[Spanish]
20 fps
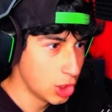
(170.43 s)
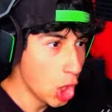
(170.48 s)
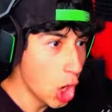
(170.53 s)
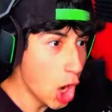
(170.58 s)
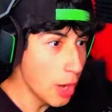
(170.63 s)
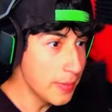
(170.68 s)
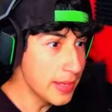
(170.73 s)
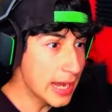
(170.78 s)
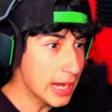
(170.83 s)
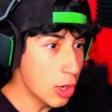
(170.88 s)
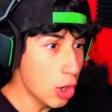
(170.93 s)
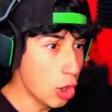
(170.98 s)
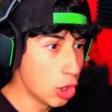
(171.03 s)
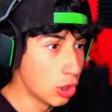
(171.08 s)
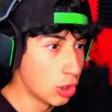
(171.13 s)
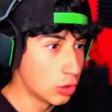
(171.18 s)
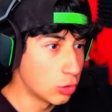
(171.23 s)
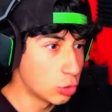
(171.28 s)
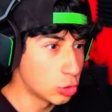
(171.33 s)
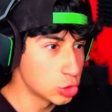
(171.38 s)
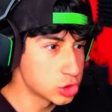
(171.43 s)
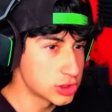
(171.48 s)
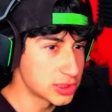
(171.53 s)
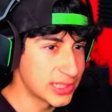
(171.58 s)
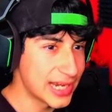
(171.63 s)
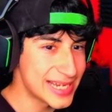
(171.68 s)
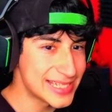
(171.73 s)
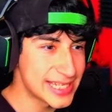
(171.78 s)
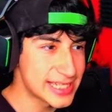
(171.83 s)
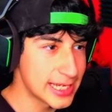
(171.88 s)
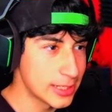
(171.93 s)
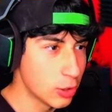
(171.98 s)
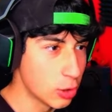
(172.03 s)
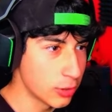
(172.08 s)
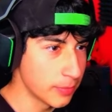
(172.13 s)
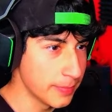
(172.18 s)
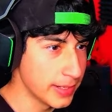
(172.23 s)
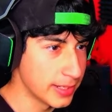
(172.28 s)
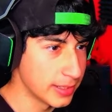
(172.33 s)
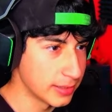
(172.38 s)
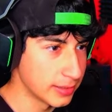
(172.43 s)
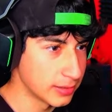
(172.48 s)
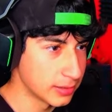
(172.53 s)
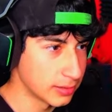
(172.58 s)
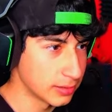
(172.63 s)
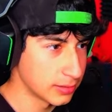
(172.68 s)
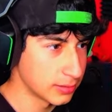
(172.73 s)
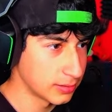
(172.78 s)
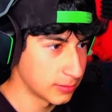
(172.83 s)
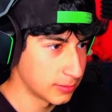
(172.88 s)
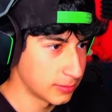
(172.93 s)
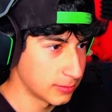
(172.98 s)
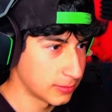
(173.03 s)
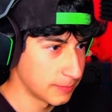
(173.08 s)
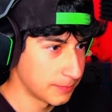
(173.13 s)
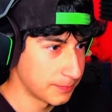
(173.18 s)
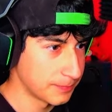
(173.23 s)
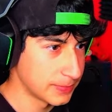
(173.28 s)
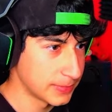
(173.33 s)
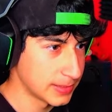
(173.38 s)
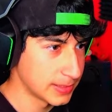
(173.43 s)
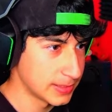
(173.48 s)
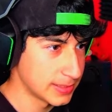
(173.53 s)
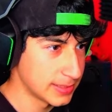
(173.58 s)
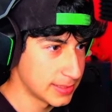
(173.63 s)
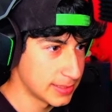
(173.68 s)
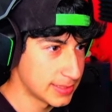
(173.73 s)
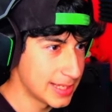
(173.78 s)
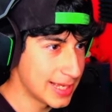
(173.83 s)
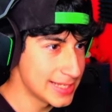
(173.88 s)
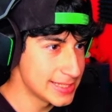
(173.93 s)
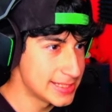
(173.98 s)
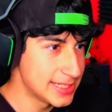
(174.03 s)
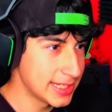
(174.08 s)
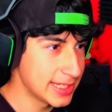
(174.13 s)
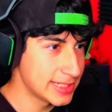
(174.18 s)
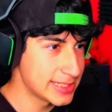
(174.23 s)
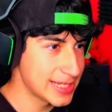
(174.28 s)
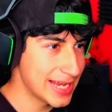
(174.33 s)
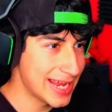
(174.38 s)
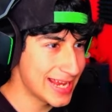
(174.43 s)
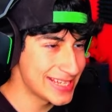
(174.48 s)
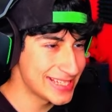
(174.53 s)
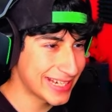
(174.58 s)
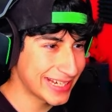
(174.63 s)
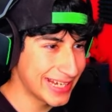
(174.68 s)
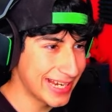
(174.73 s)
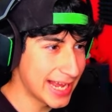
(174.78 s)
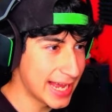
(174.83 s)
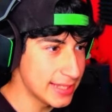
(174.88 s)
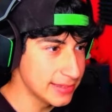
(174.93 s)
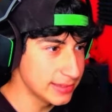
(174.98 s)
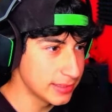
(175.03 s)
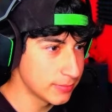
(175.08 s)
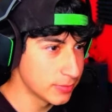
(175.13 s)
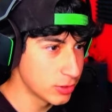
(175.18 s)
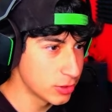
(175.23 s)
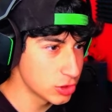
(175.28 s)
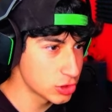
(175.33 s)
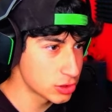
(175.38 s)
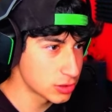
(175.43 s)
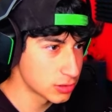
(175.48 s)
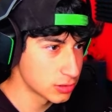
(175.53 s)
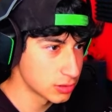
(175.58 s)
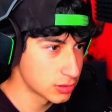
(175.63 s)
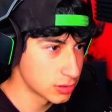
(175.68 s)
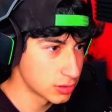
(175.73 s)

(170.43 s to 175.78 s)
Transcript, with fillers: ¡Ey, ¡Eh, míralo! ¡Ostras, es enorme! Kiken Chicken es gigante, bros